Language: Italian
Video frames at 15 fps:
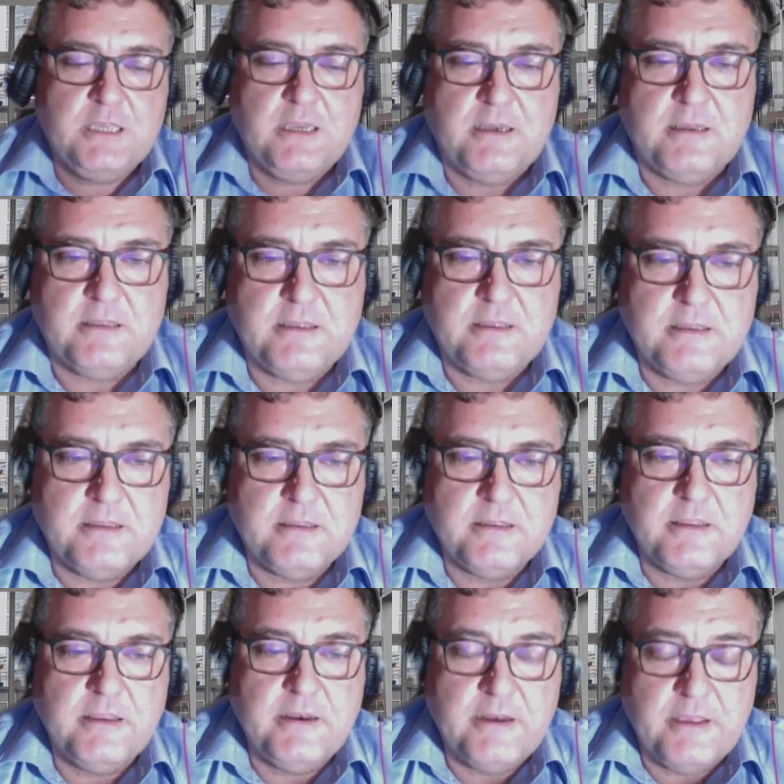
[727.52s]
sì. Eh,
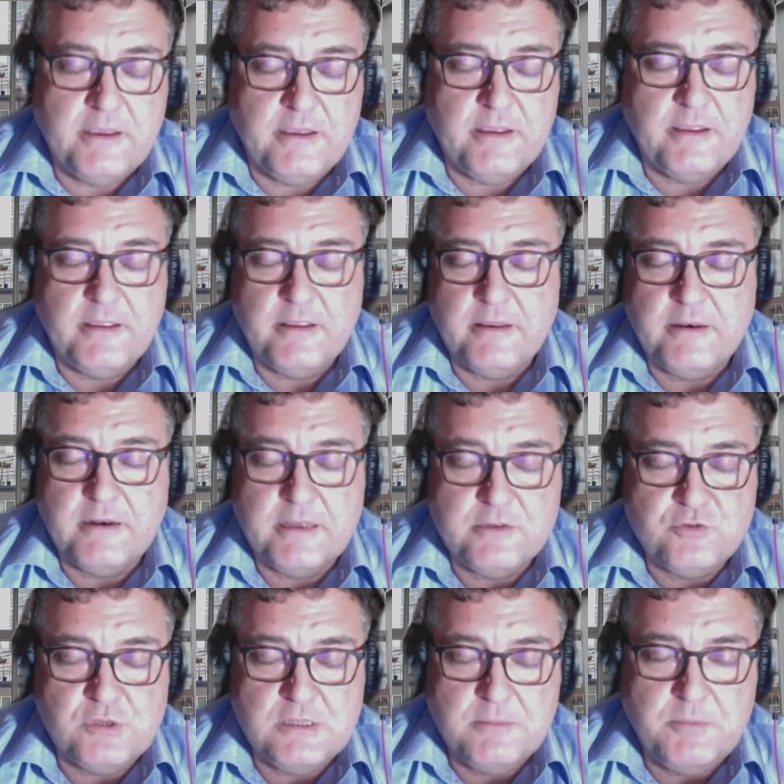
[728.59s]
in, eh, in
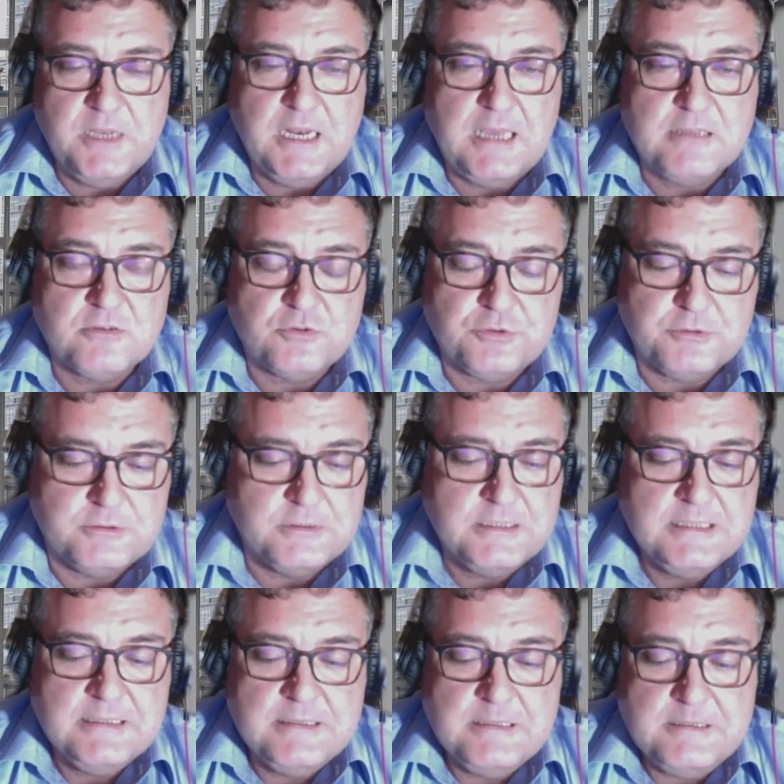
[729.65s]
legge di bilancio
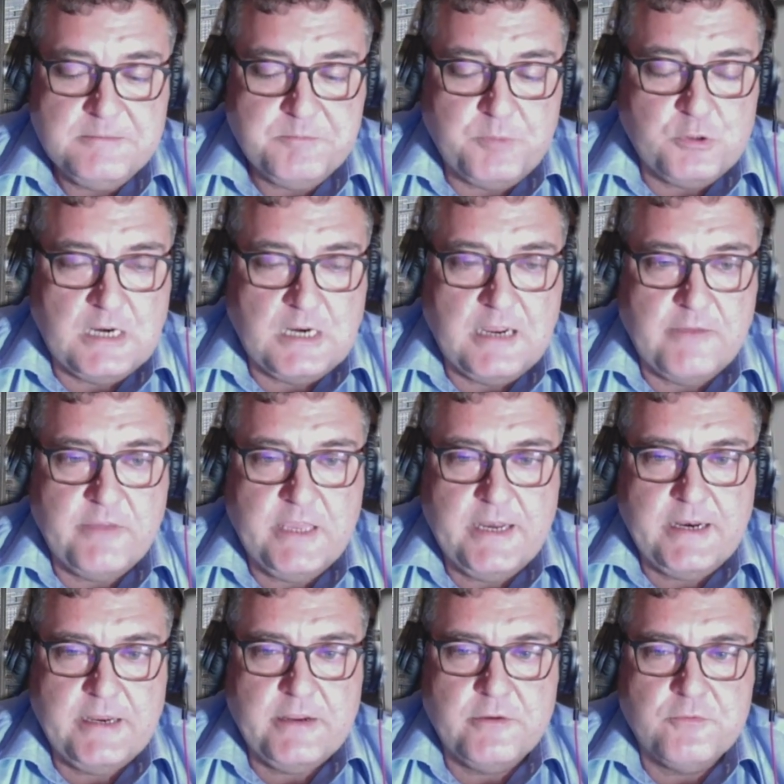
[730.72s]
potrà
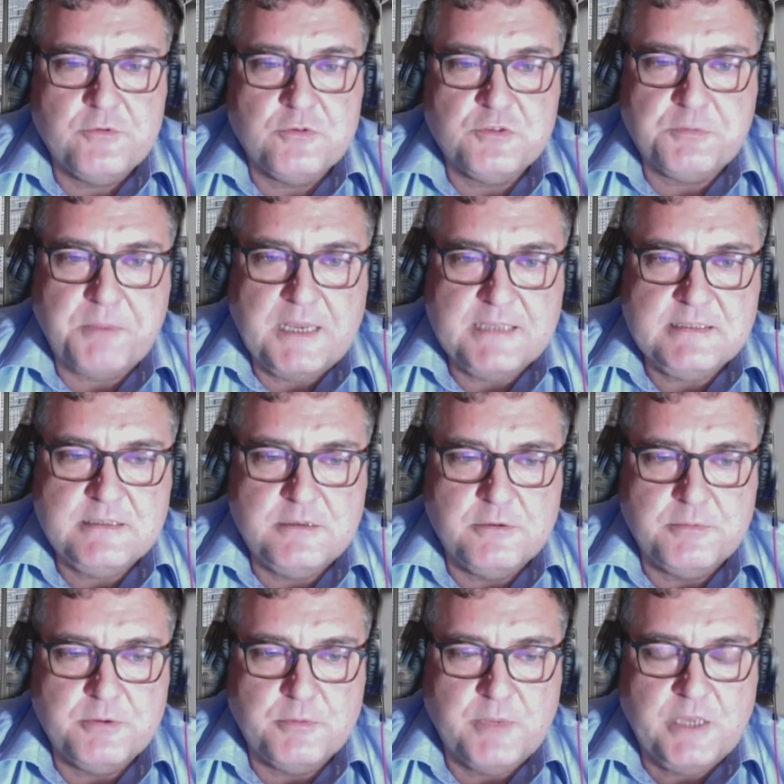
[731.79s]
avere uno spazio
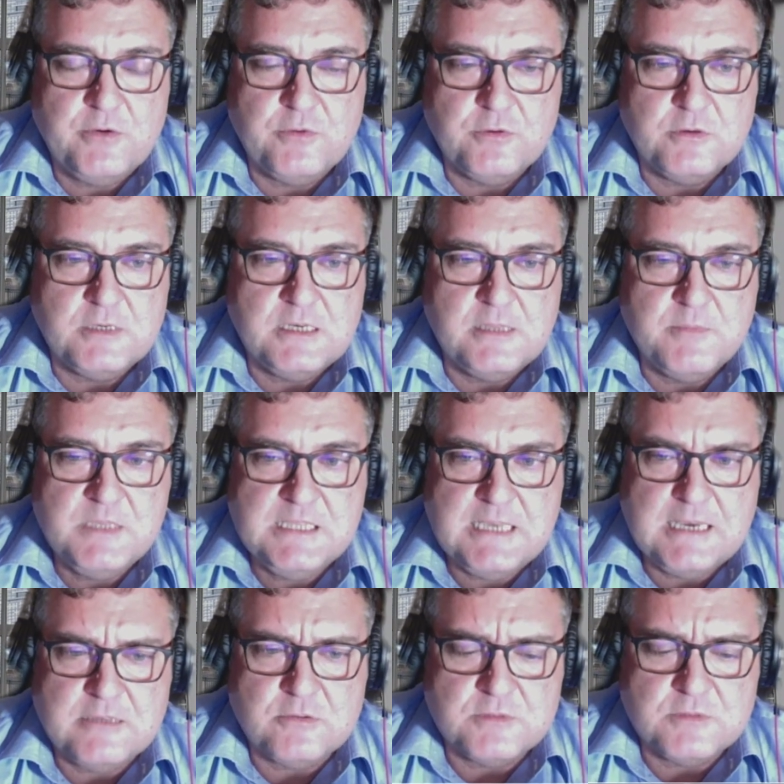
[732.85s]
più o meno
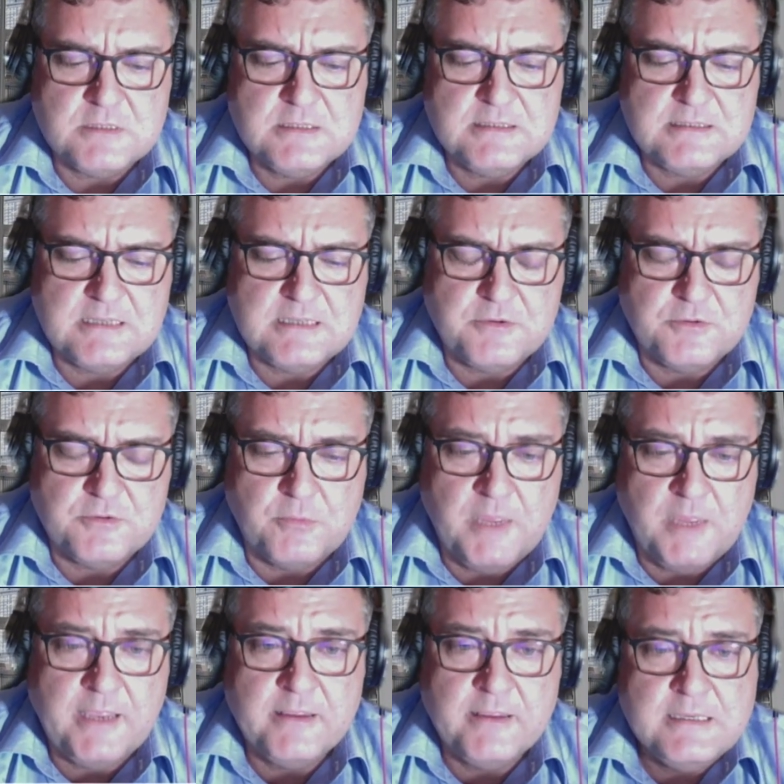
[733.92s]
limitato, secondo
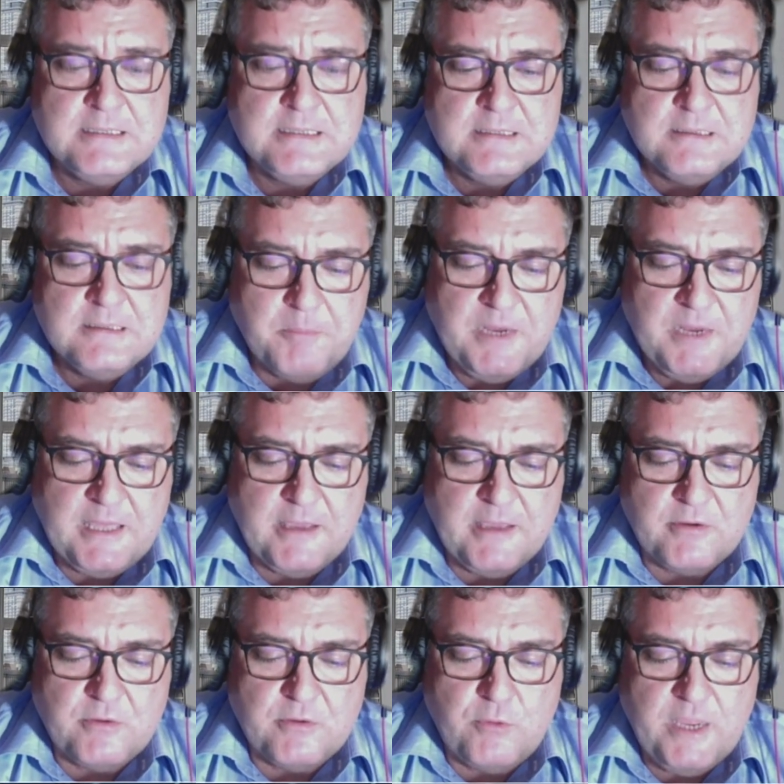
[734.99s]
me,
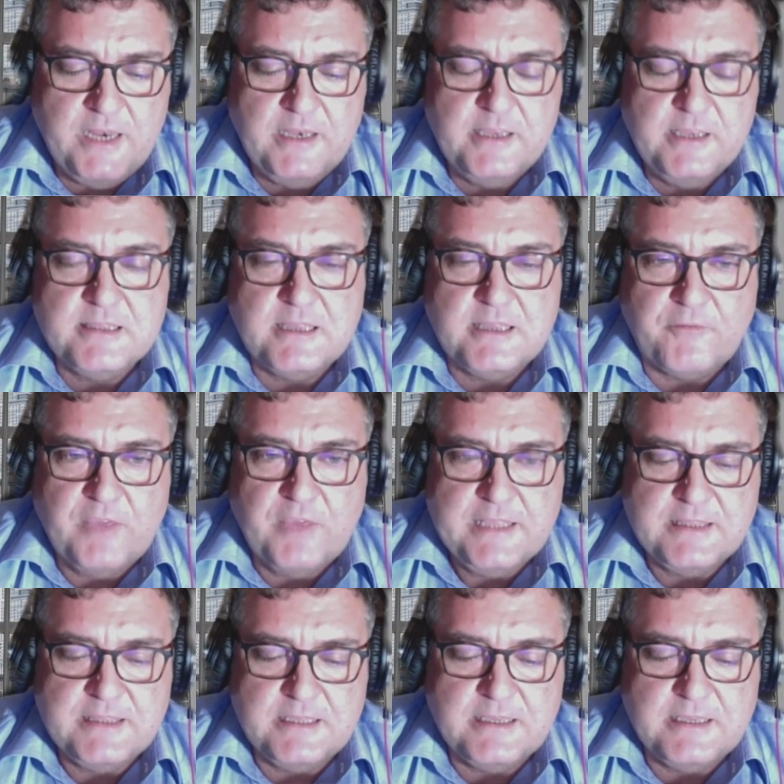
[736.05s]
perché quegli
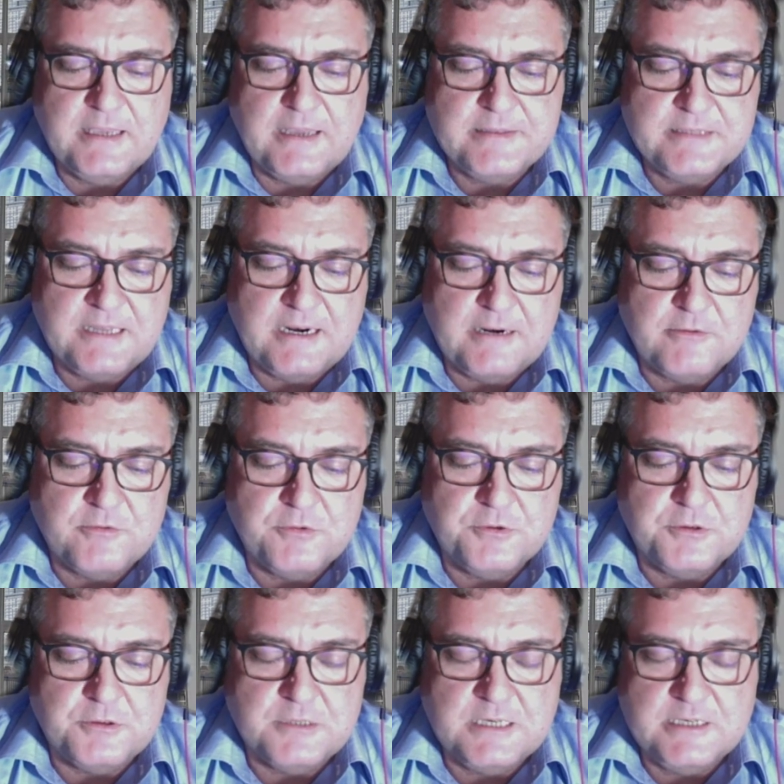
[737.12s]
interventi
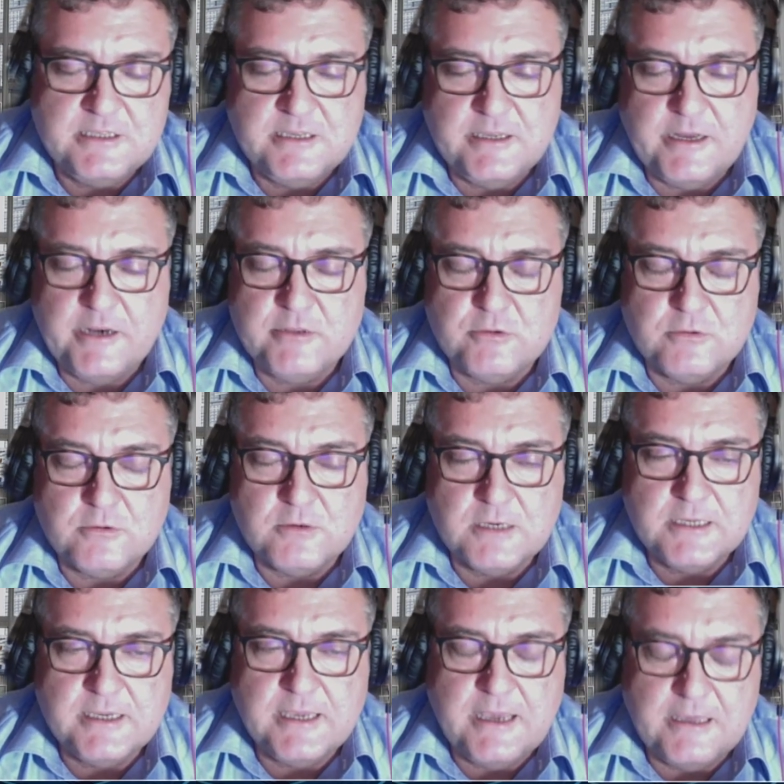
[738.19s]
andranno nel decreto
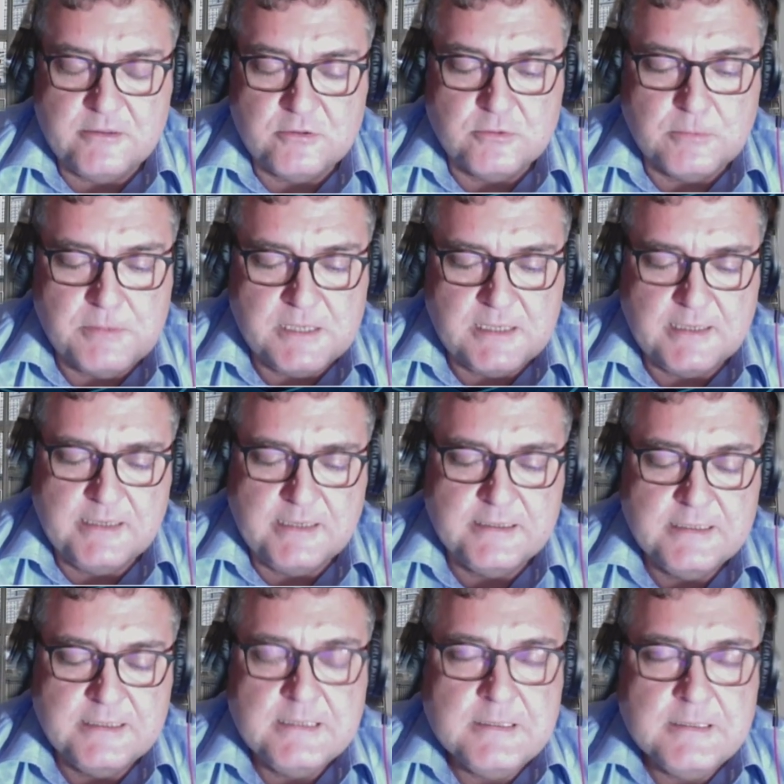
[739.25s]
collegato perché
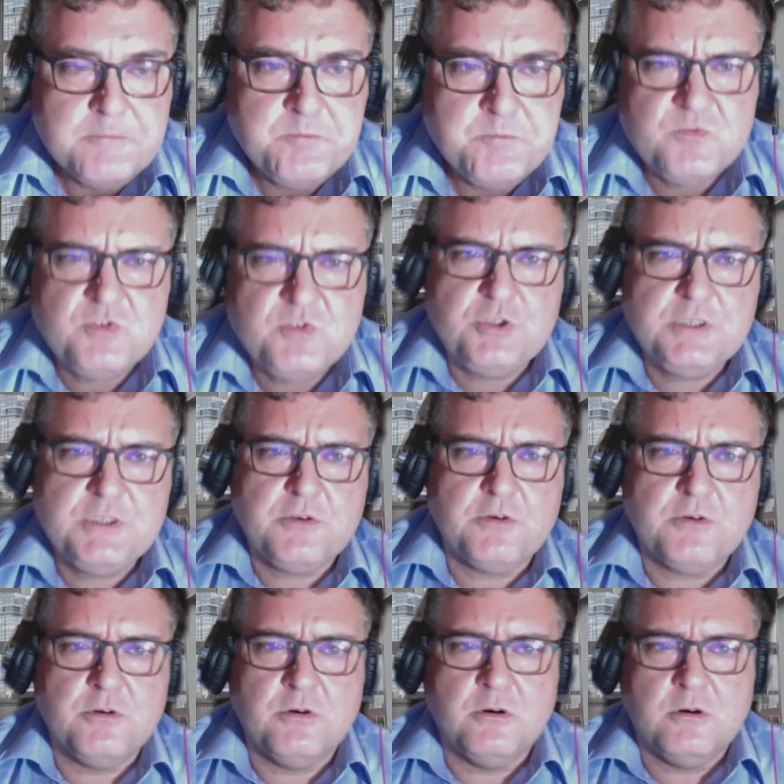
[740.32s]
ci
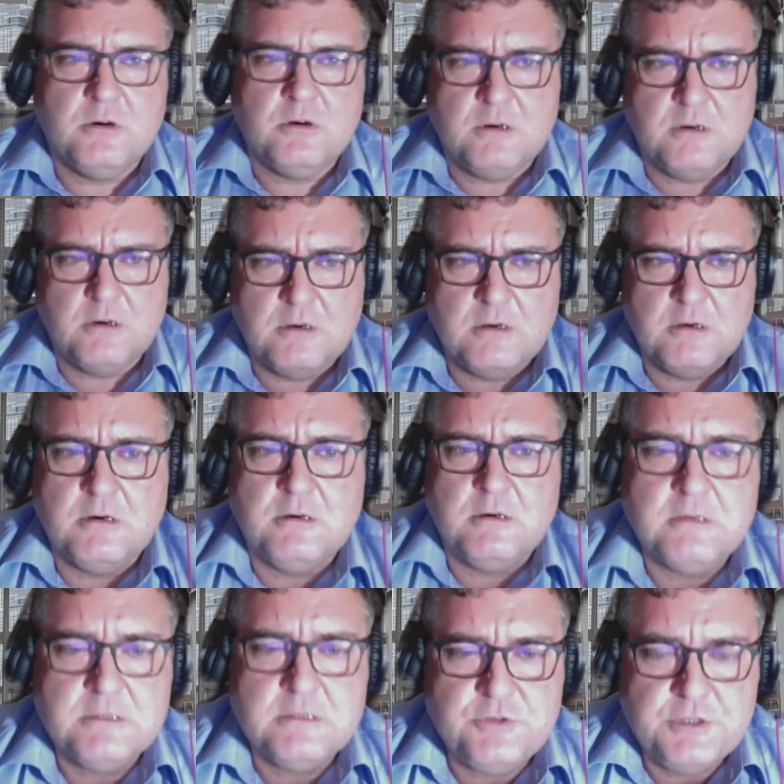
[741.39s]

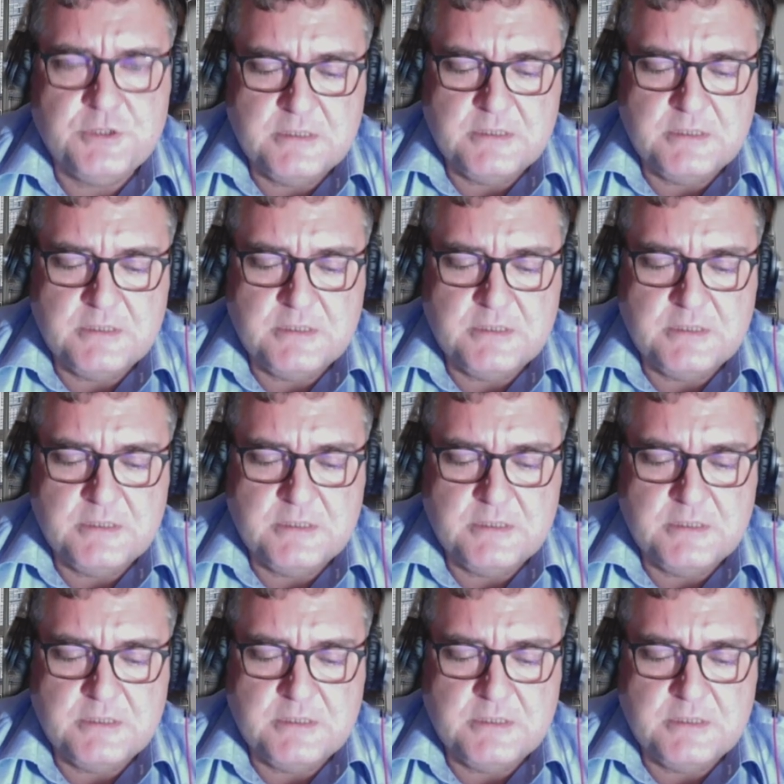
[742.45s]
sono, ci,